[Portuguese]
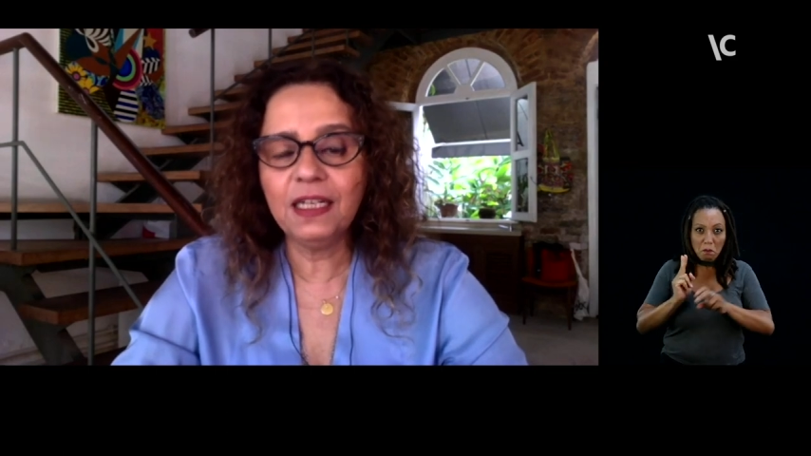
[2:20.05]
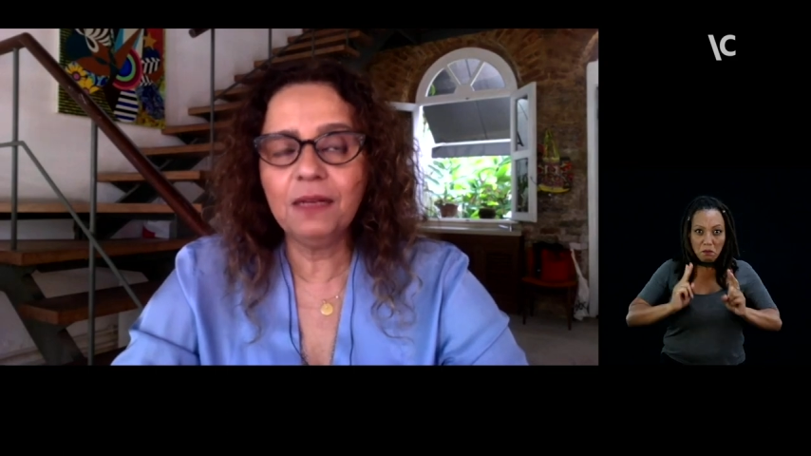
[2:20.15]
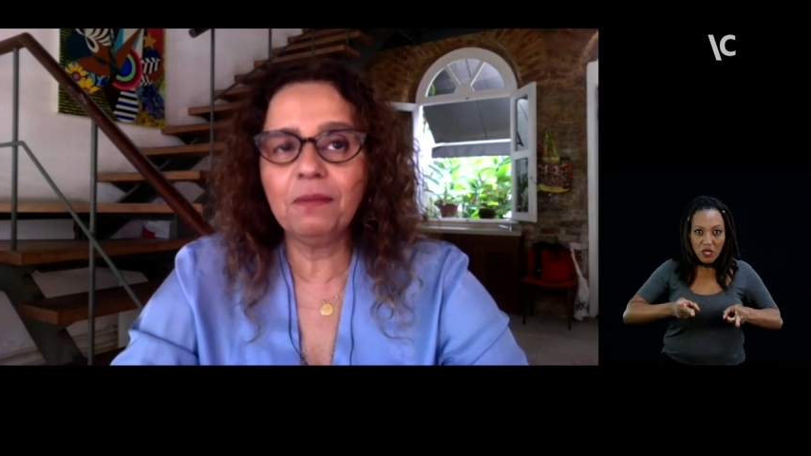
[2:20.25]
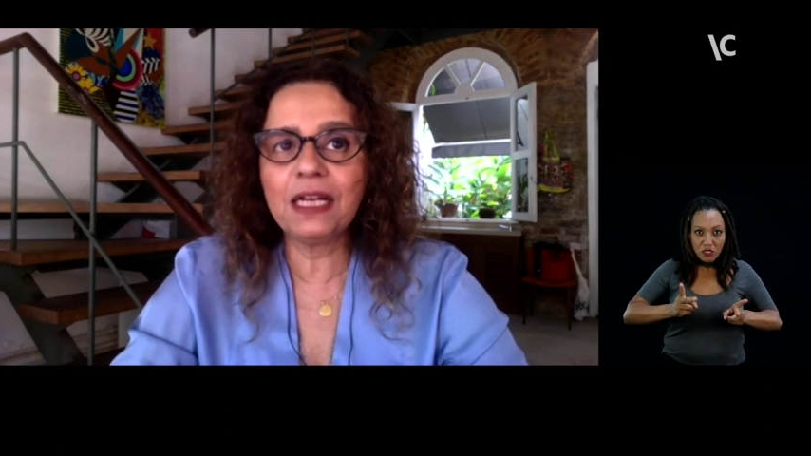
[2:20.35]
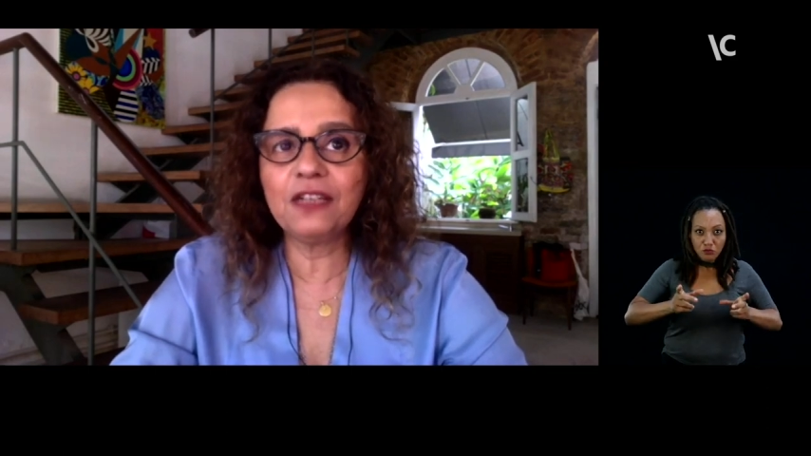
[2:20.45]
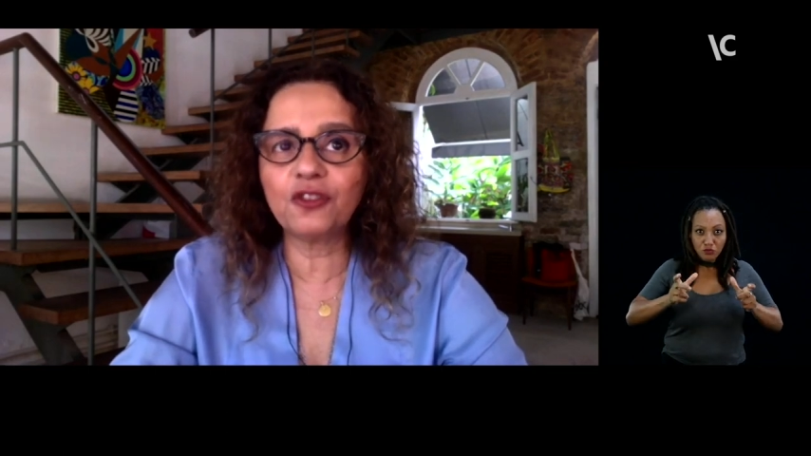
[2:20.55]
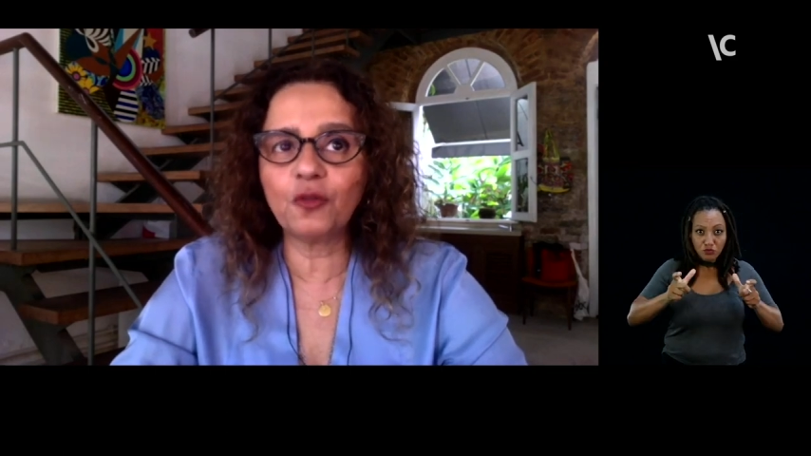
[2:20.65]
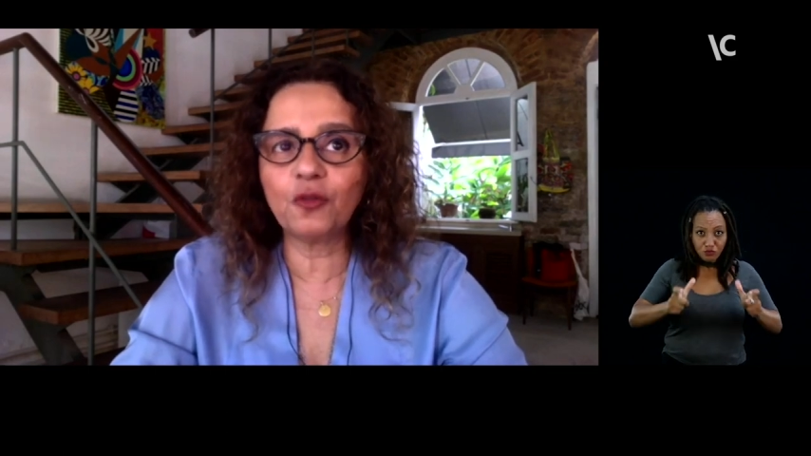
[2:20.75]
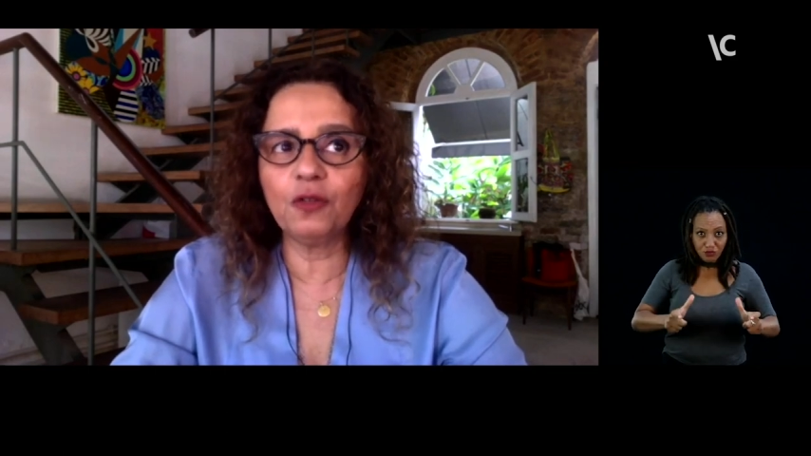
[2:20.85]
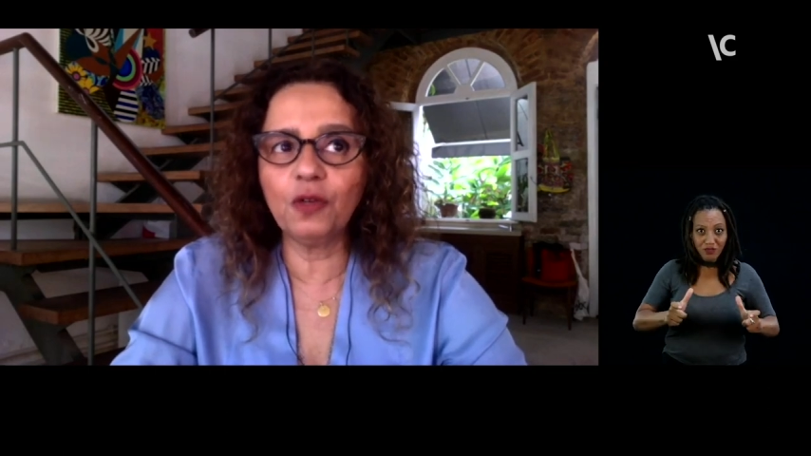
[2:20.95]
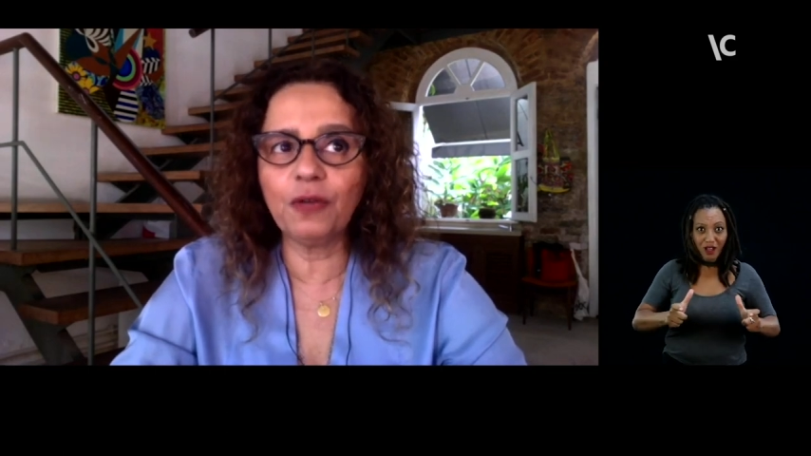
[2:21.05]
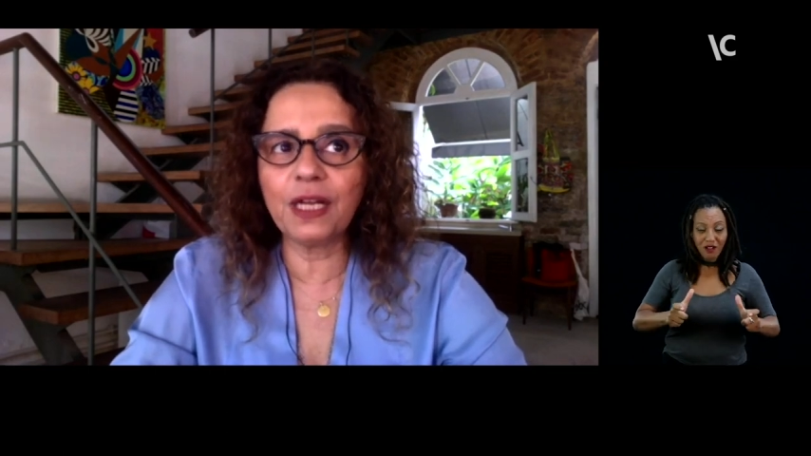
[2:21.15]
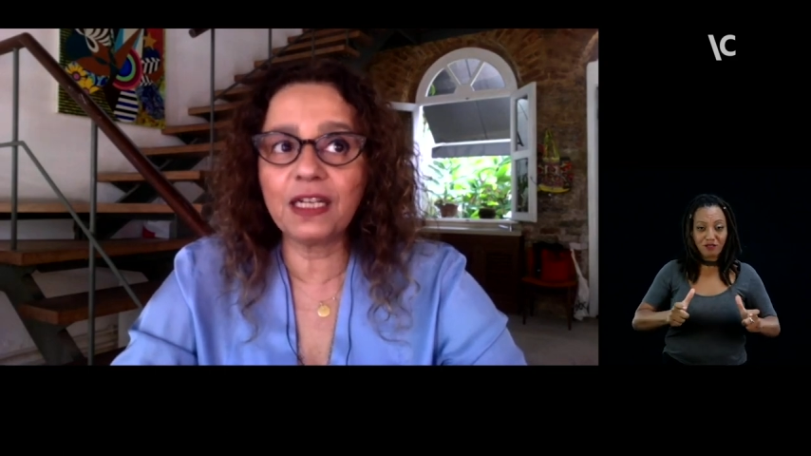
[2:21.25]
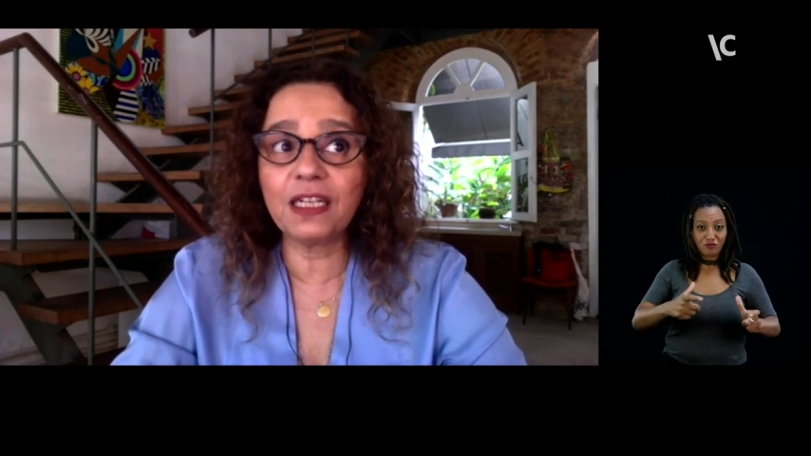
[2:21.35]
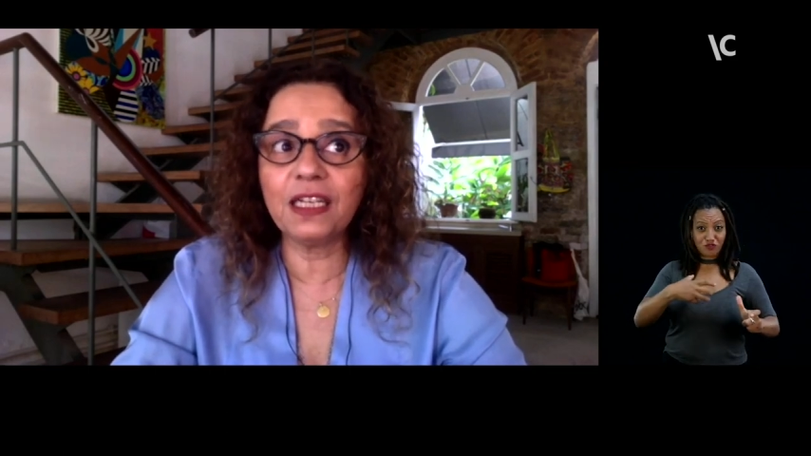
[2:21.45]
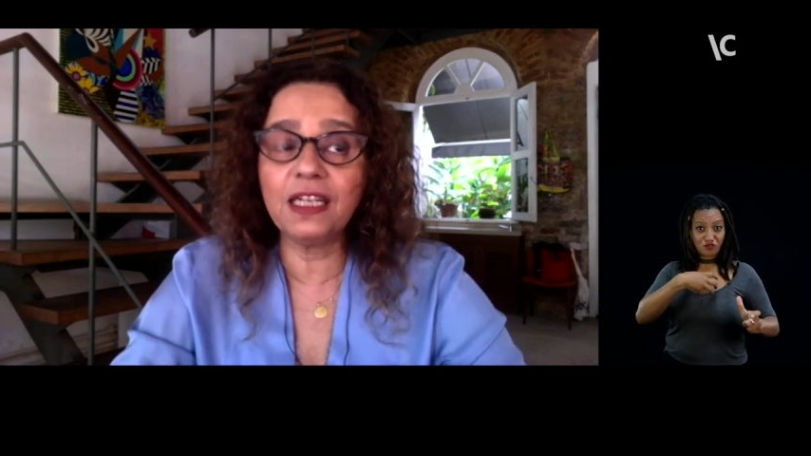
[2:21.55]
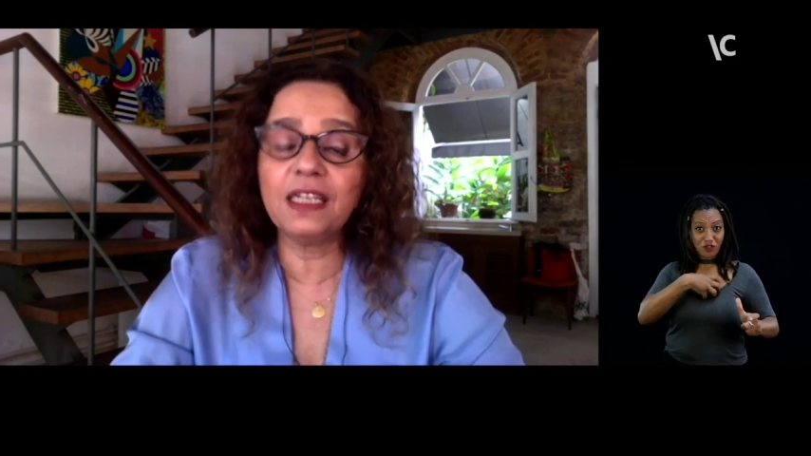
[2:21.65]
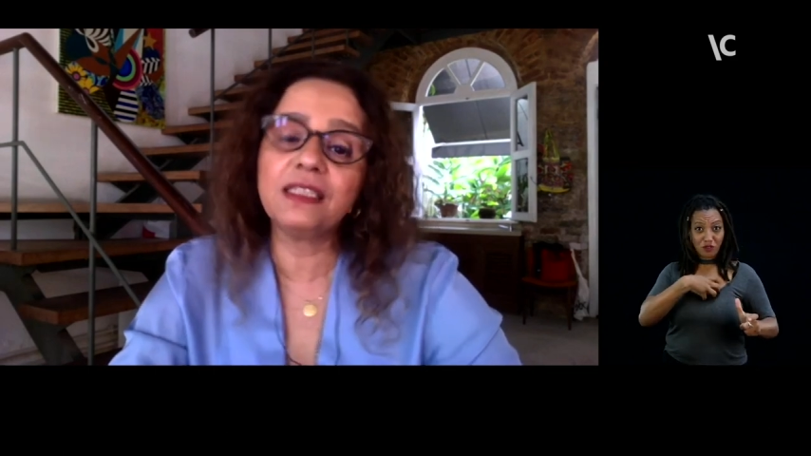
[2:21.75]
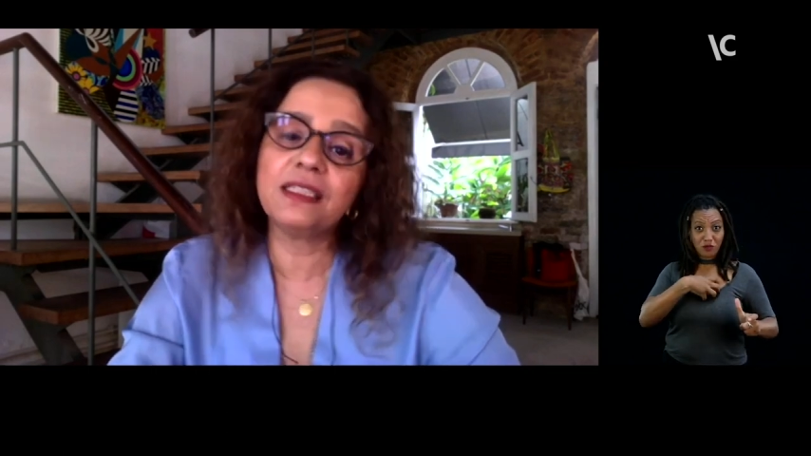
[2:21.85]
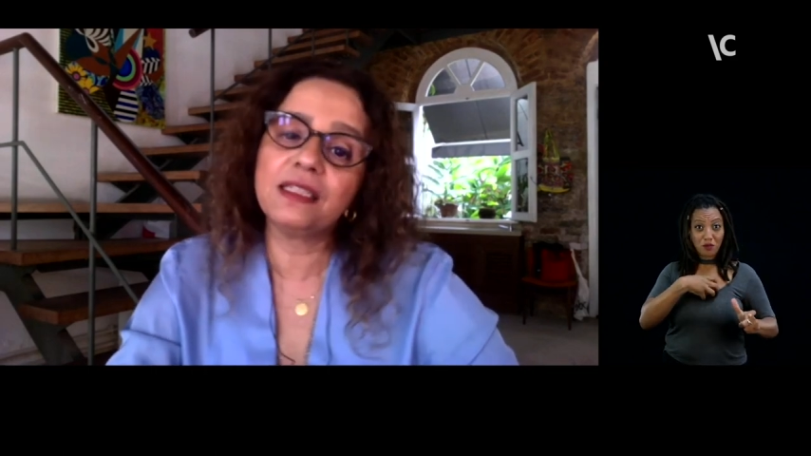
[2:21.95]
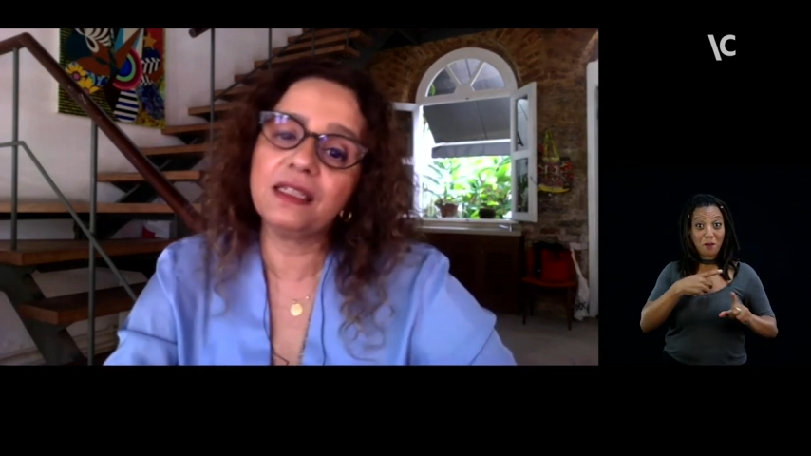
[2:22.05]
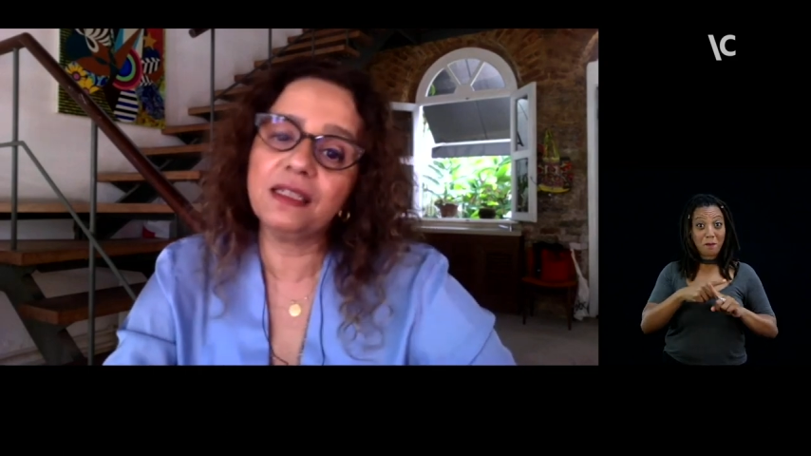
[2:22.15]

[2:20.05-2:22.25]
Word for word: mas quando eu era criança